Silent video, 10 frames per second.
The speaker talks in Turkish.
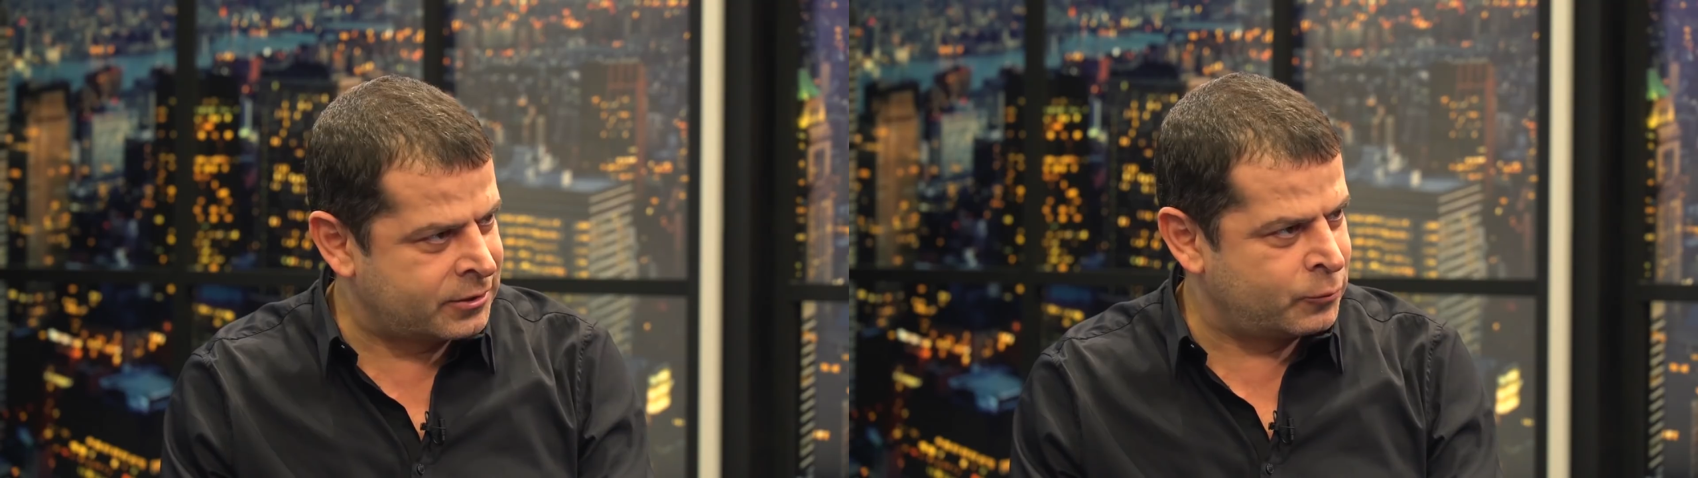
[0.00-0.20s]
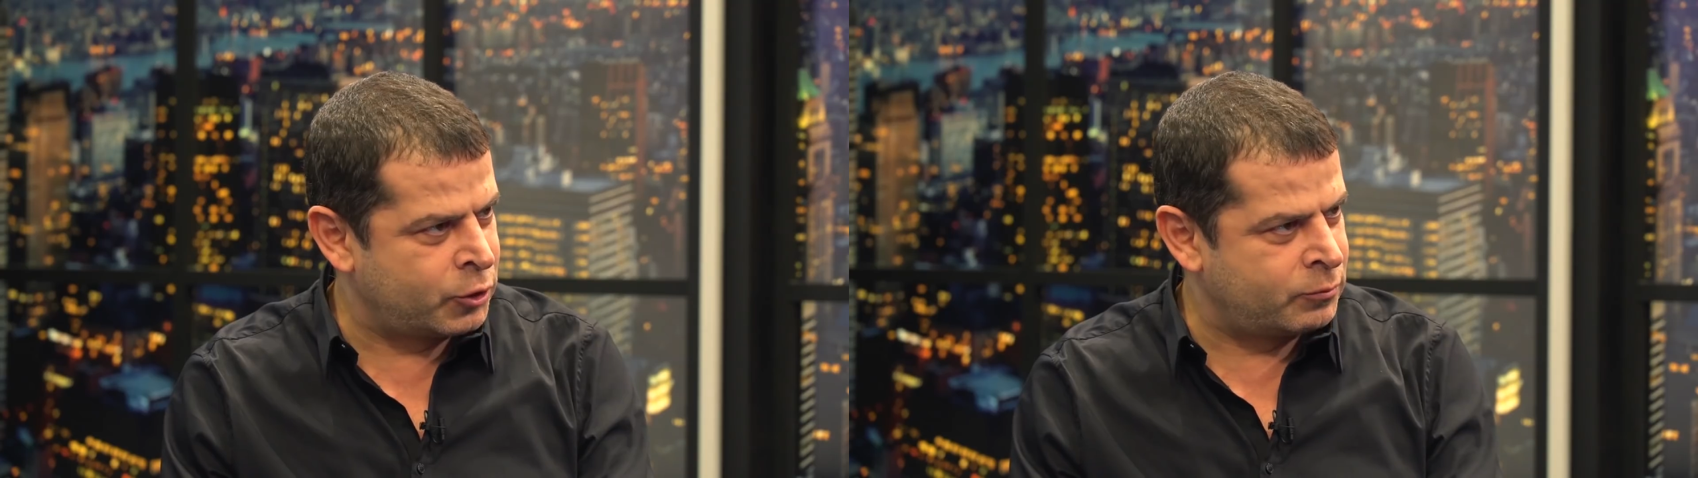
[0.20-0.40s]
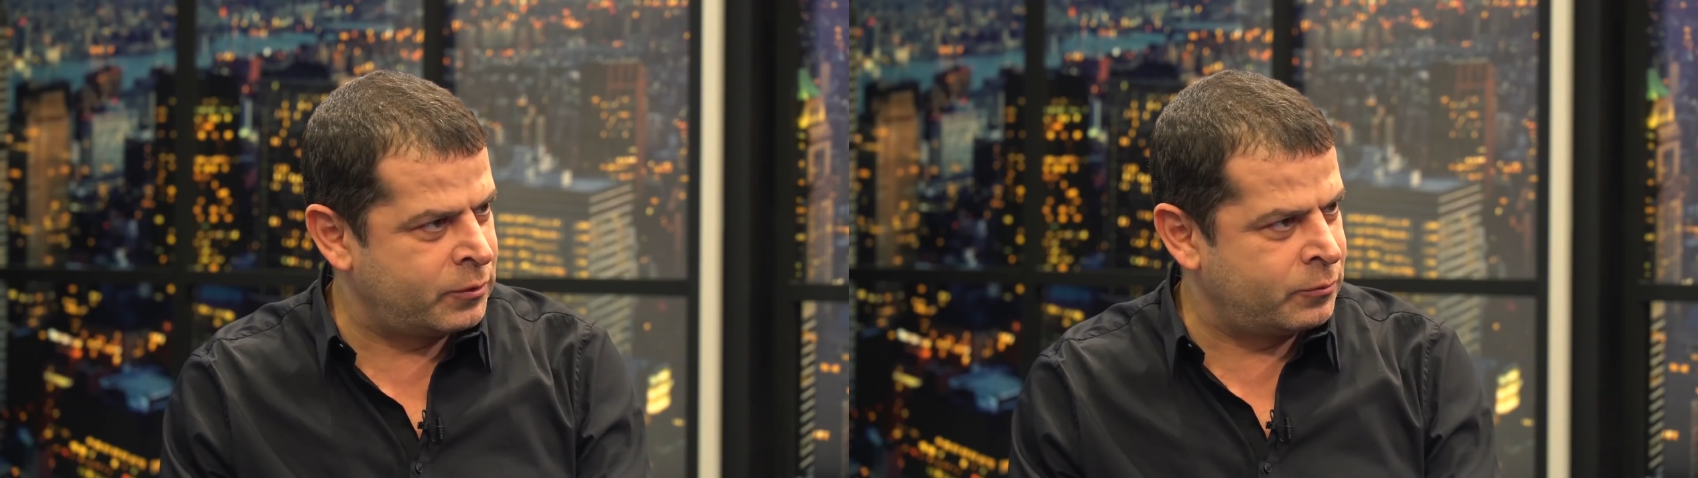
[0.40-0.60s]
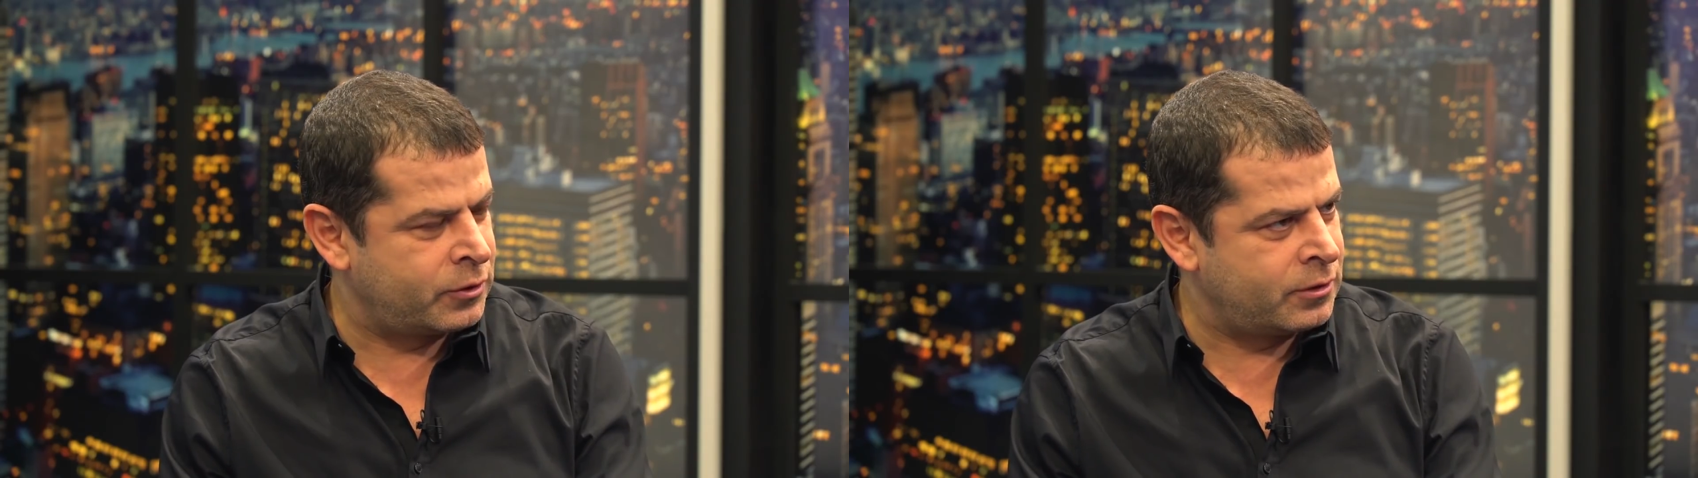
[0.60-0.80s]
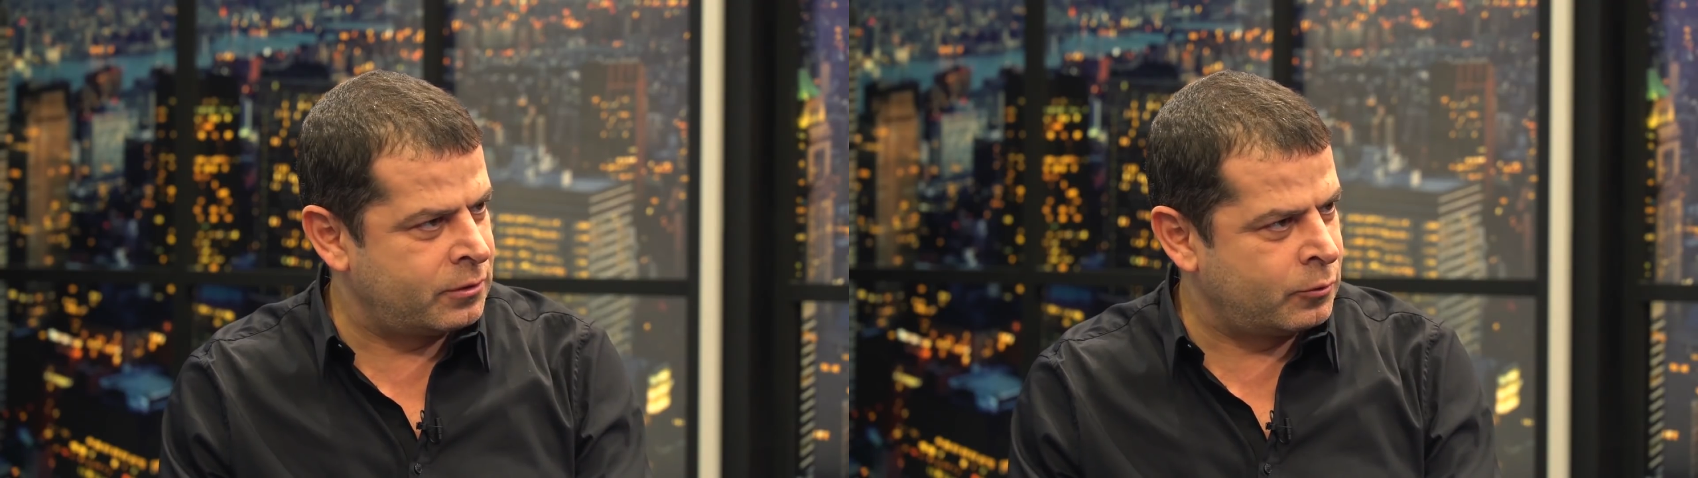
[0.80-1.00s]
yanılmıyorum evet, değil
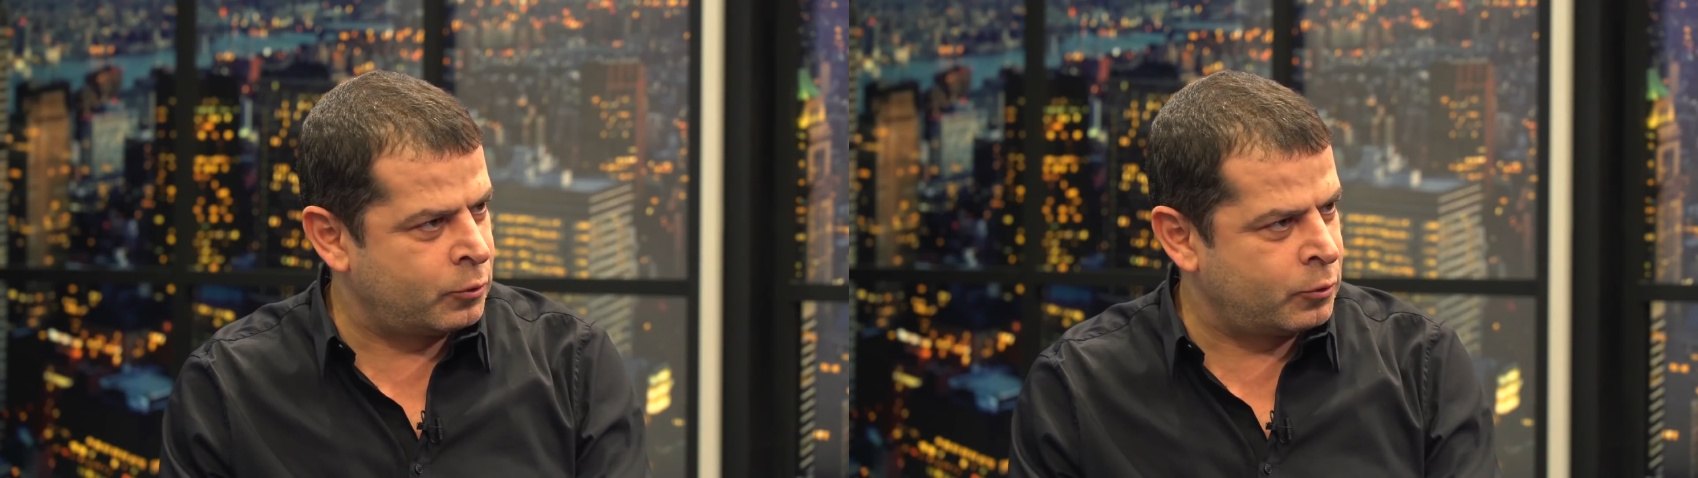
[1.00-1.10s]
mi? Evet.